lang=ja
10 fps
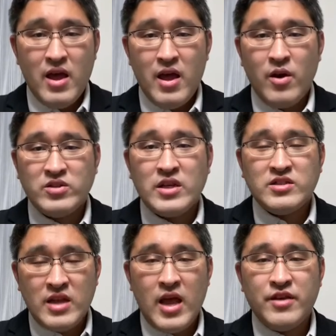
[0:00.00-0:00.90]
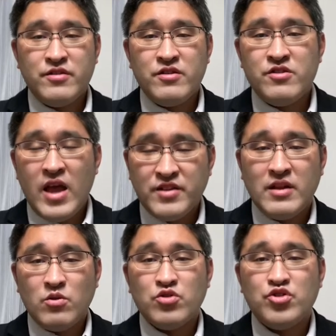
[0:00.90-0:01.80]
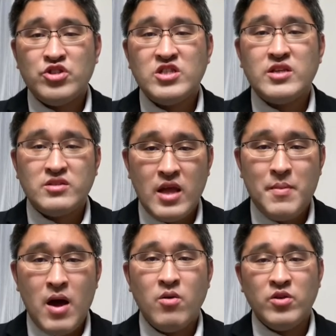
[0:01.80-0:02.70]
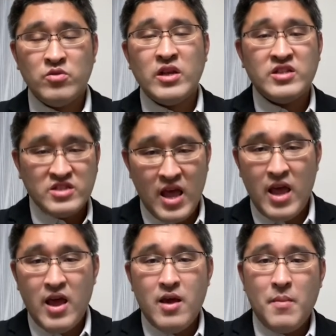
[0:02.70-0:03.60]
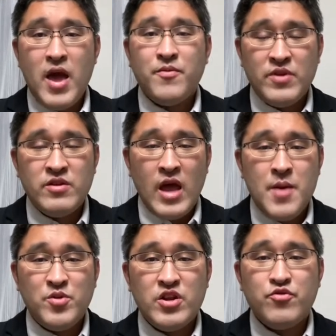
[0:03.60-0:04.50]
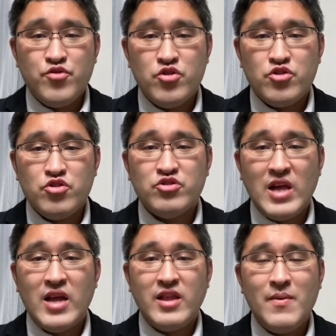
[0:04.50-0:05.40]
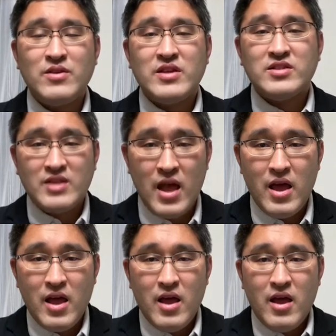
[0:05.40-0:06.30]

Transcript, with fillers: えこちらですね、SNS などを中心にですね、まあ、いろんなですね、まあ、エイプリル、エイプリルフールならではのですね、